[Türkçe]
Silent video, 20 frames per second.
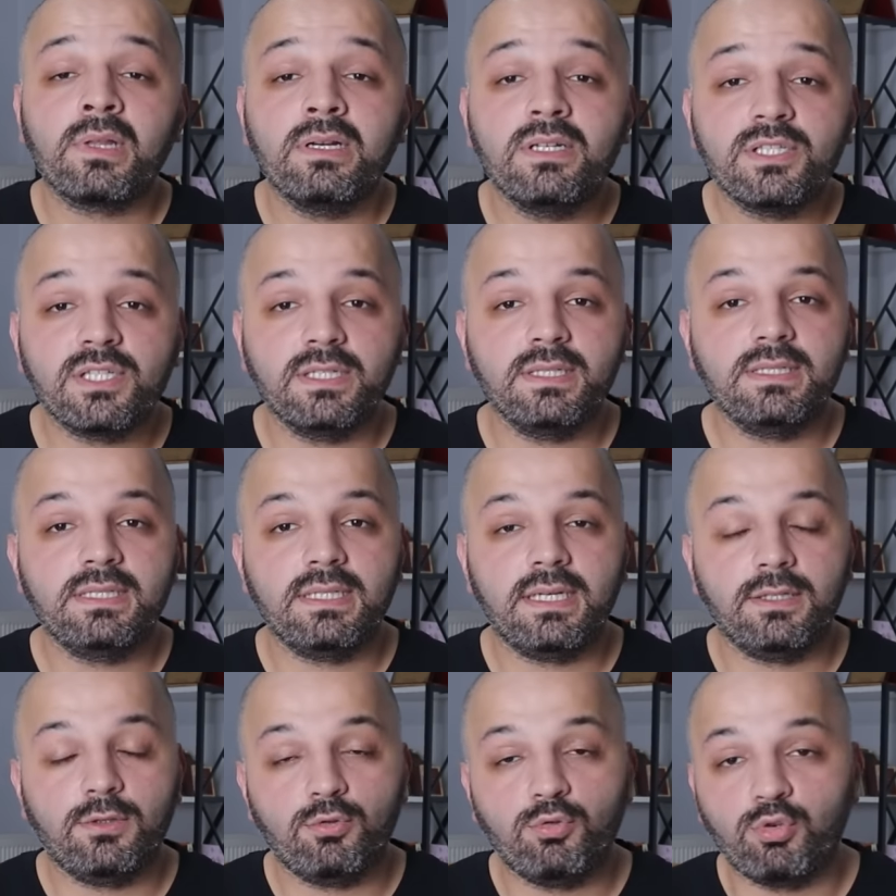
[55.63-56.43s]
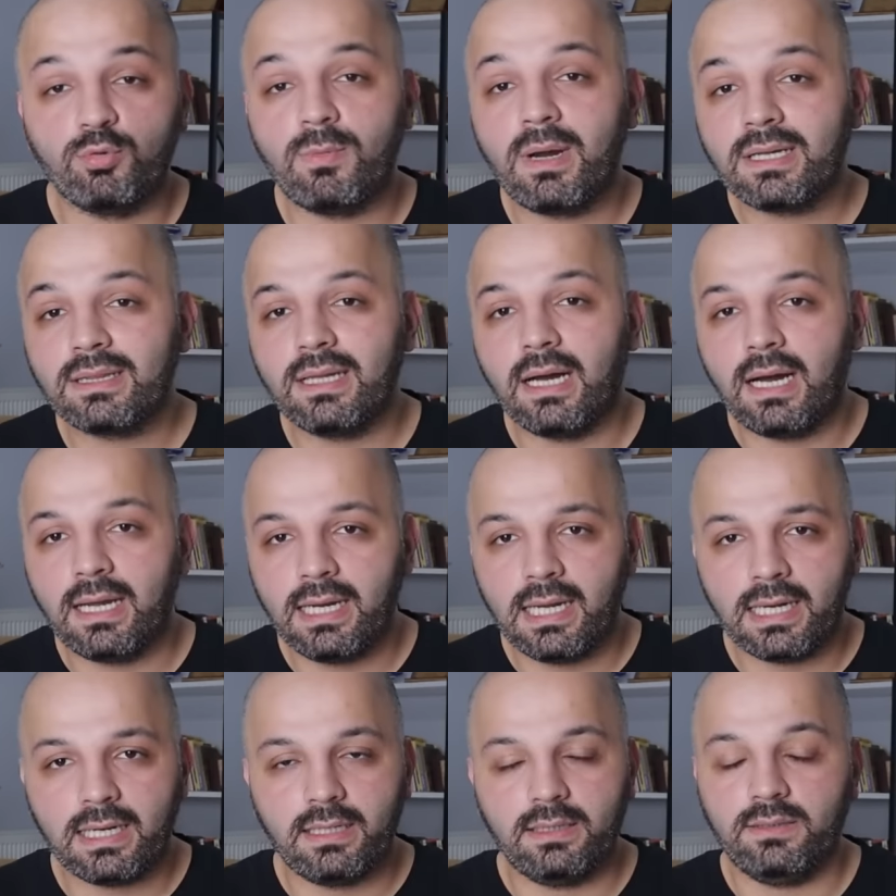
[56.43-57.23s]
şahıs şirketi kurmakla
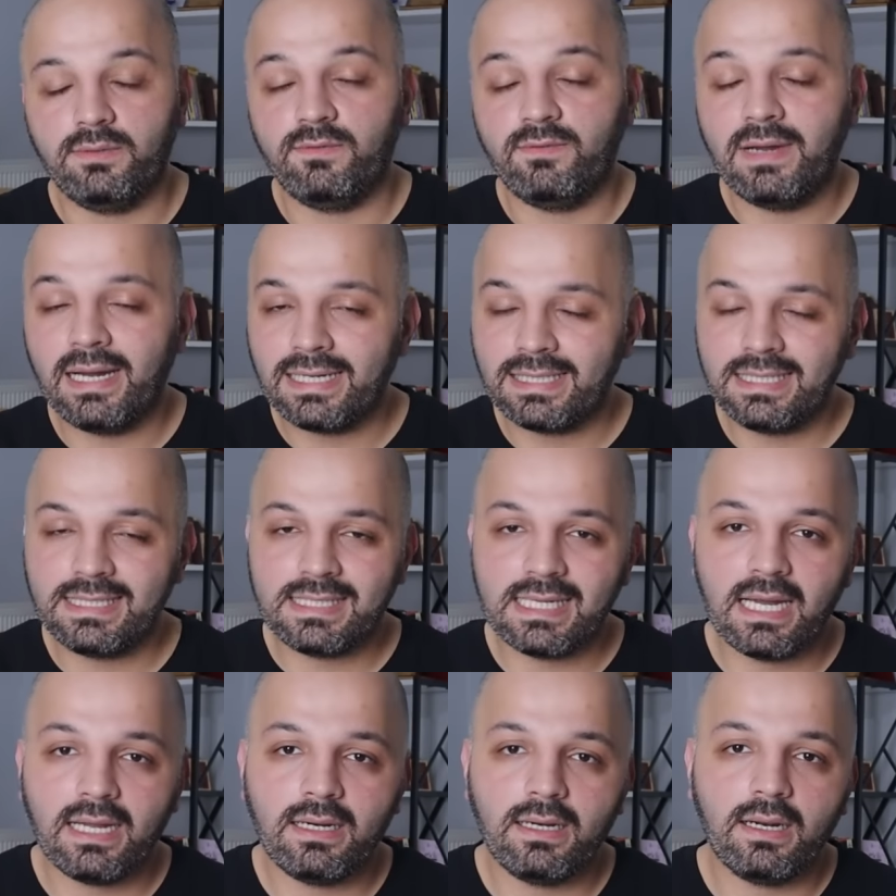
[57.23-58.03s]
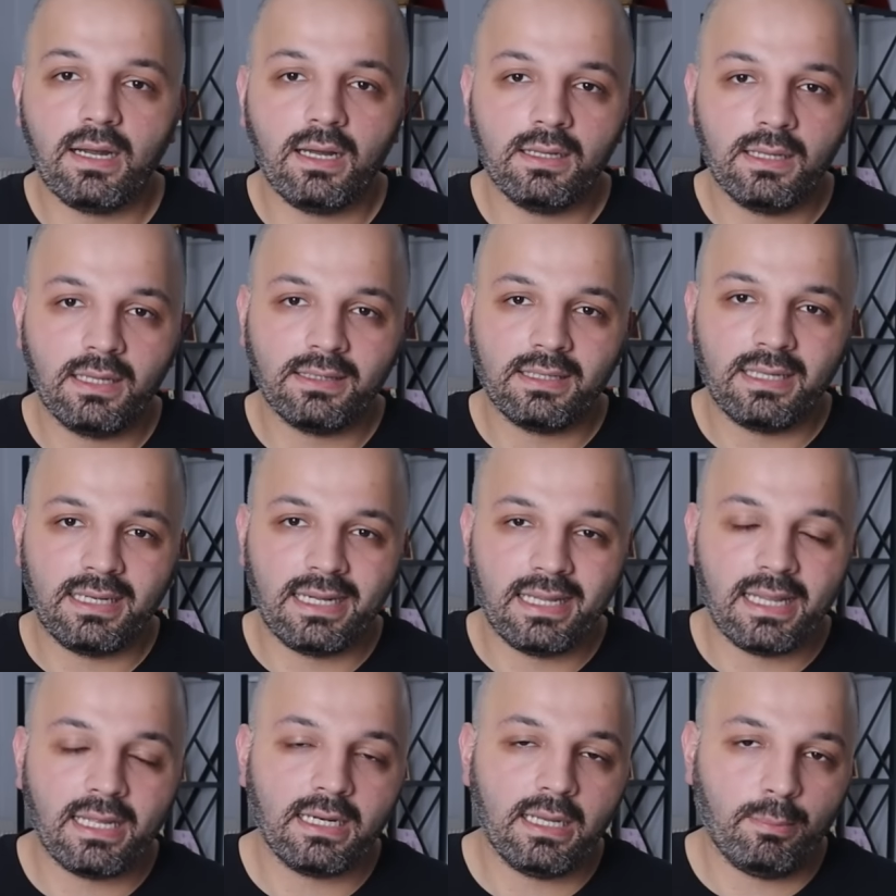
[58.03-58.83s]
alakalı vergisel alanda
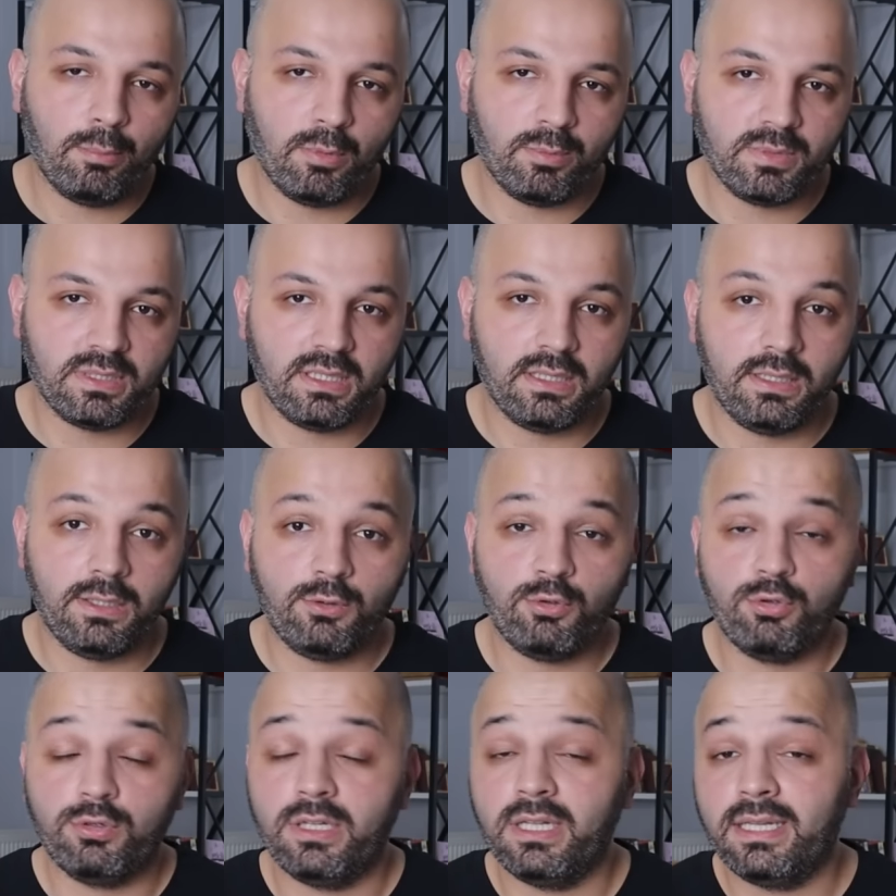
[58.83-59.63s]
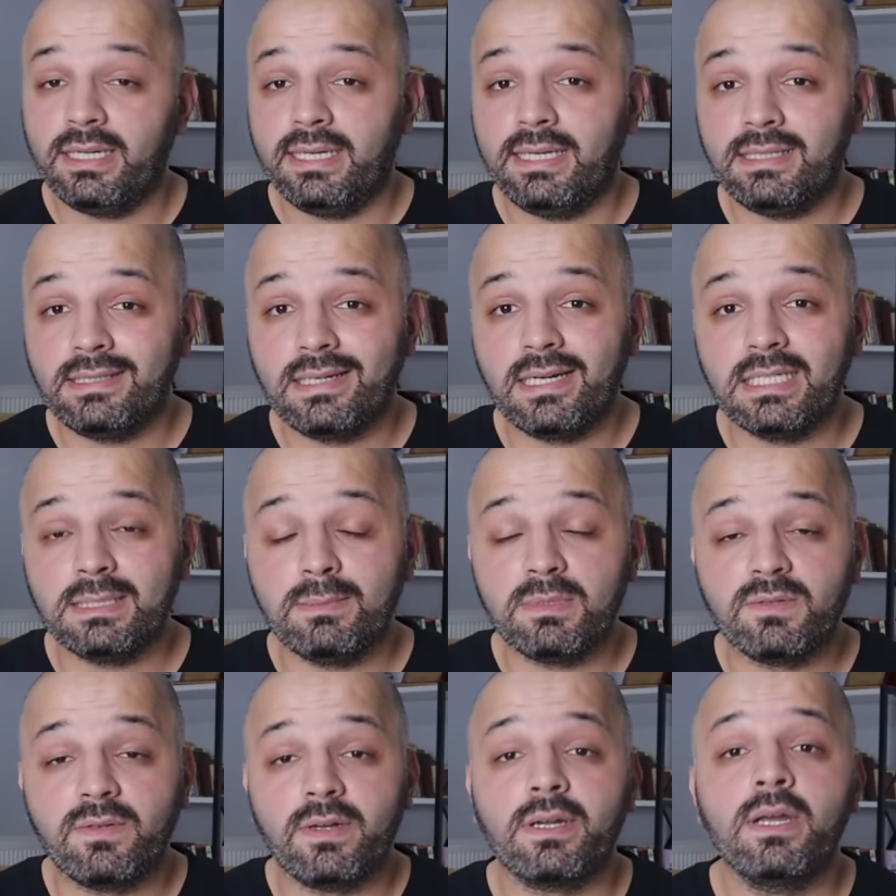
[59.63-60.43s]
neler yapmamız gerekiyor, nelere
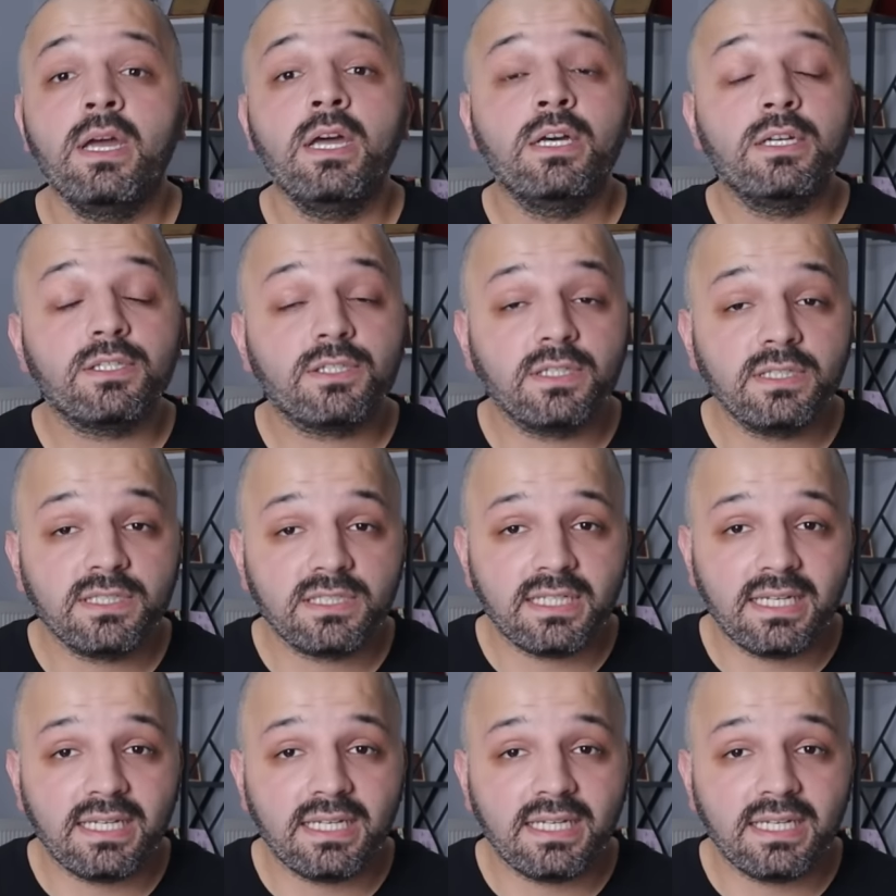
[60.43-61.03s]
ihtiyacımız var, şahıs